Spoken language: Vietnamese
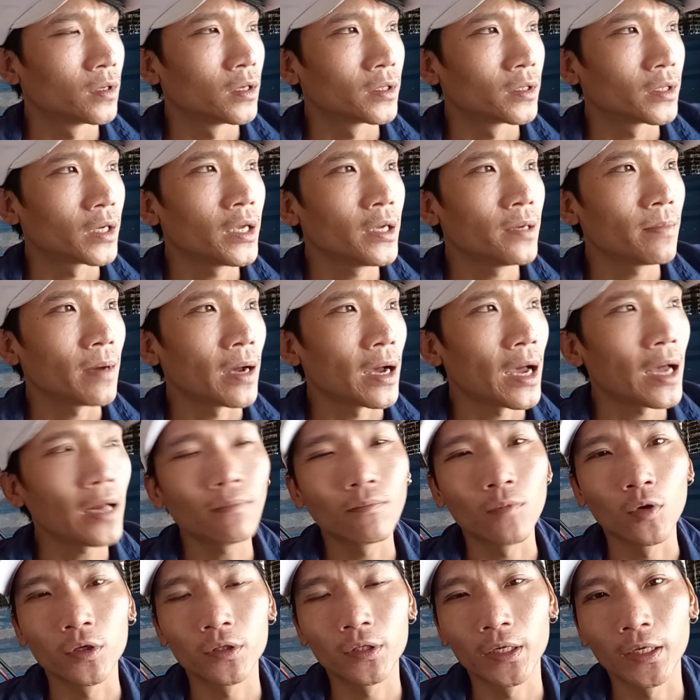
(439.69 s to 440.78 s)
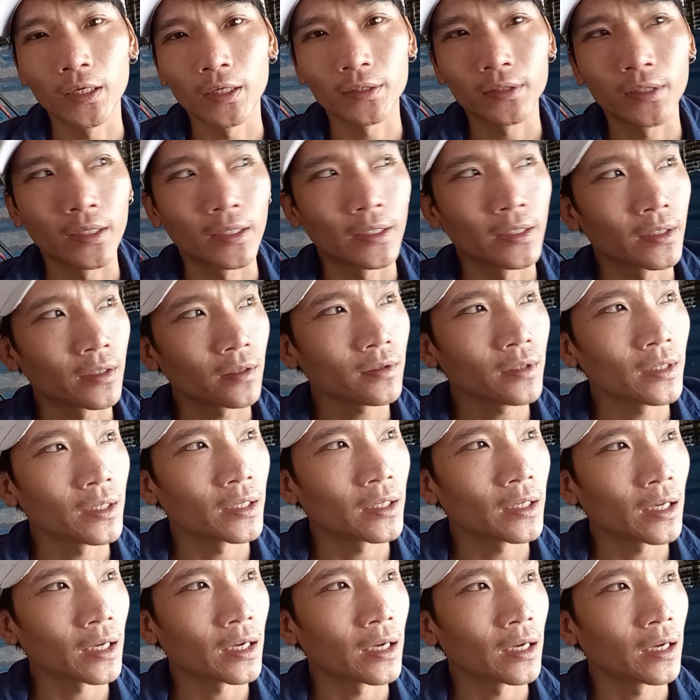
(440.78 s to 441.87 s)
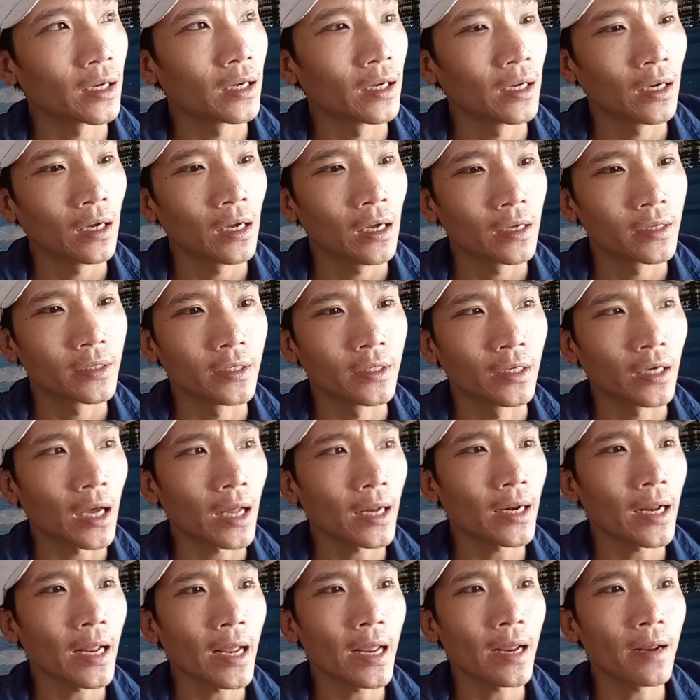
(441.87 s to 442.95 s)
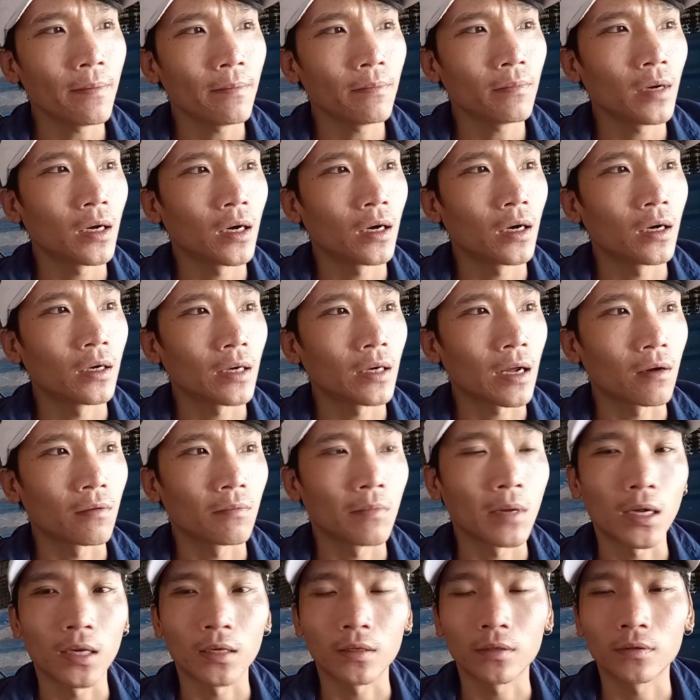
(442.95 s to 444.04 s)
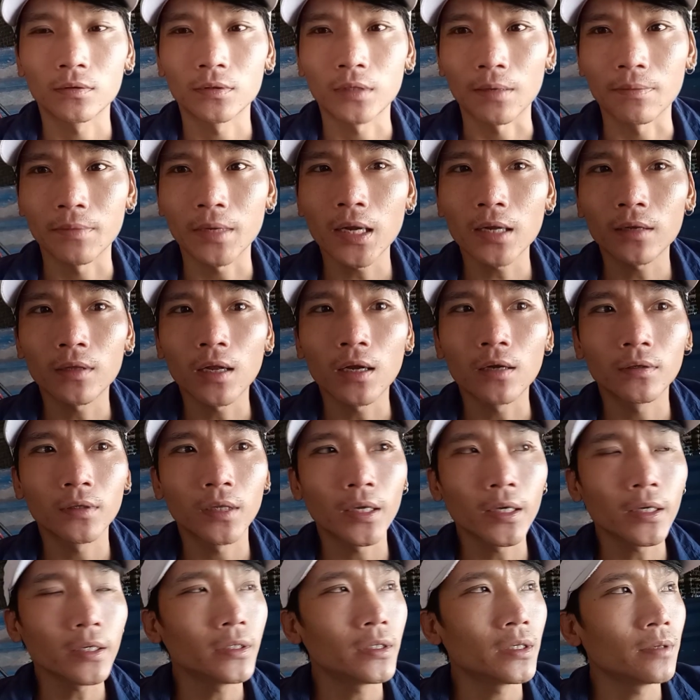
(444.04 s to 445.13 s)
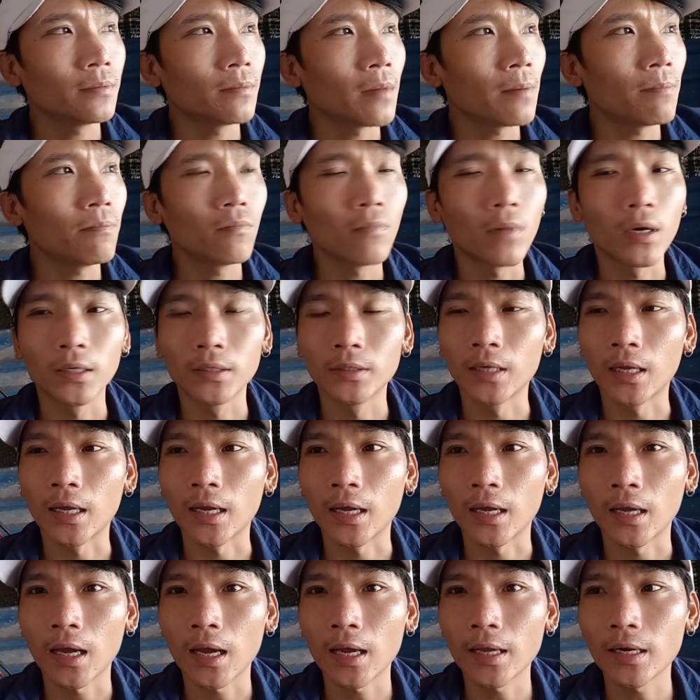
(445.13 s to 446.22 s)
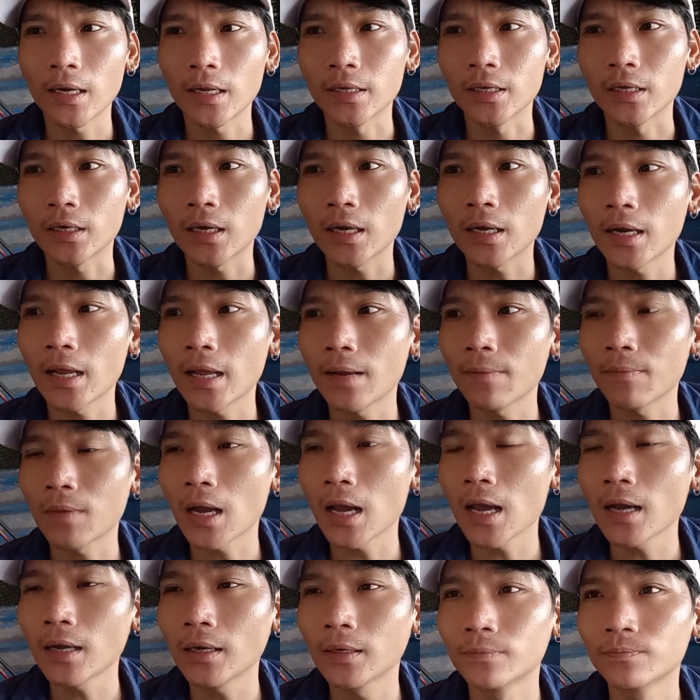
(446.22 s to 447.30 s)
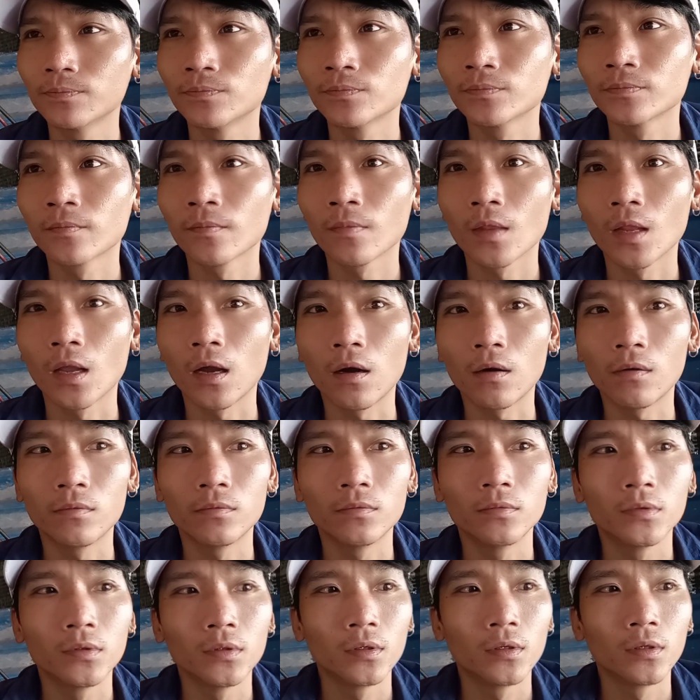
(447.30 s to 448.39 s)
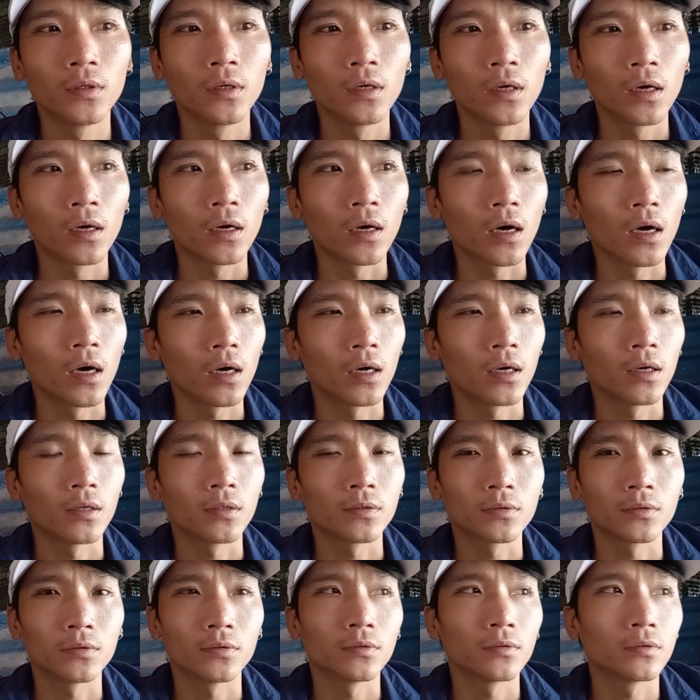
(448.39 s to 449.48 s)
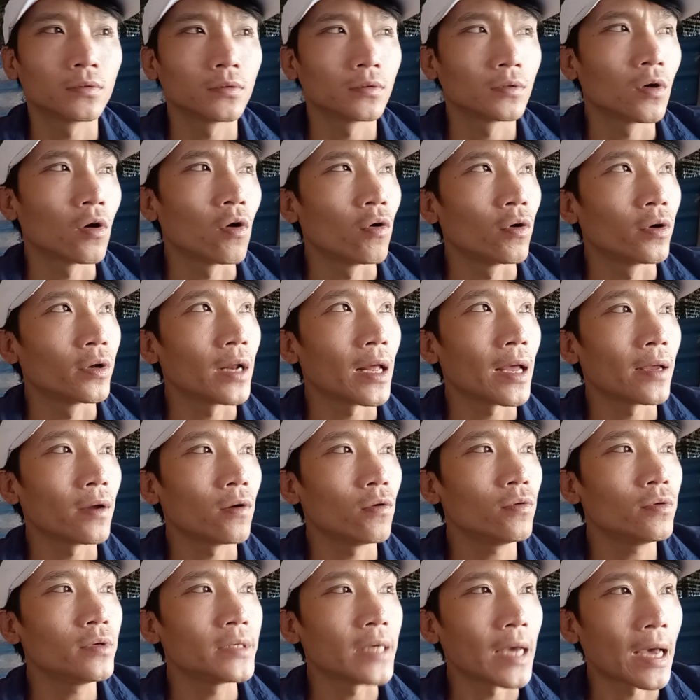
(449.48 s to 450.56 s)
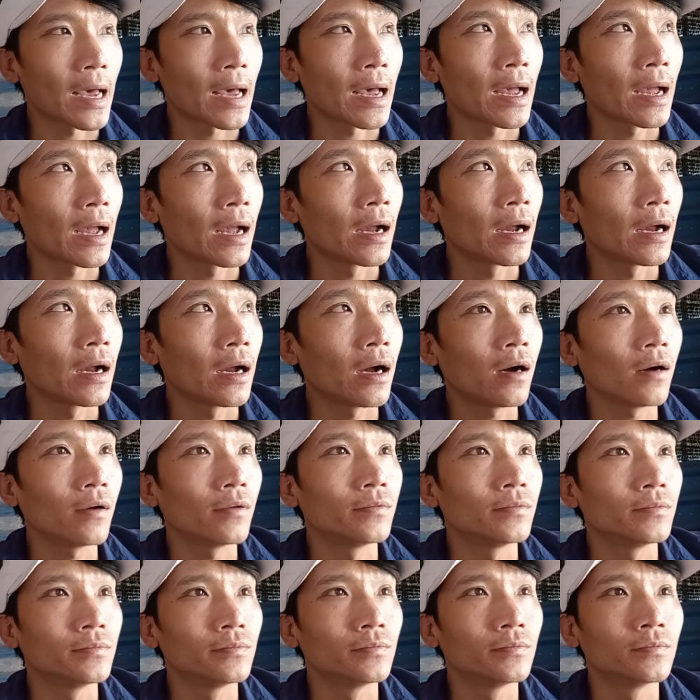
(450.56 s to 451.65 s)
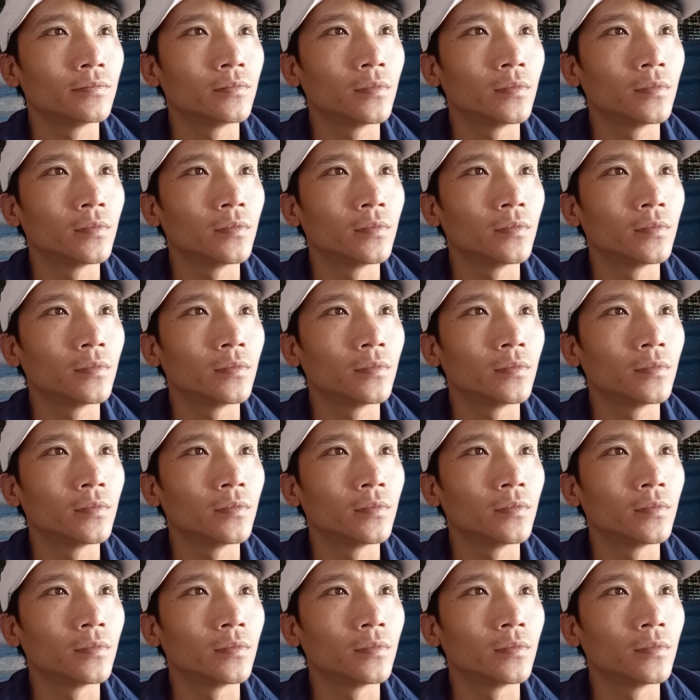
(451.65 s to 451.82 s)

rồi khi mà hết buổi tiệc thì có nghĩa là như anh em à, nào mà cảm giác thân thiết như mâm mình nè hay là những anh em khác không à, ngồi lại uống trà không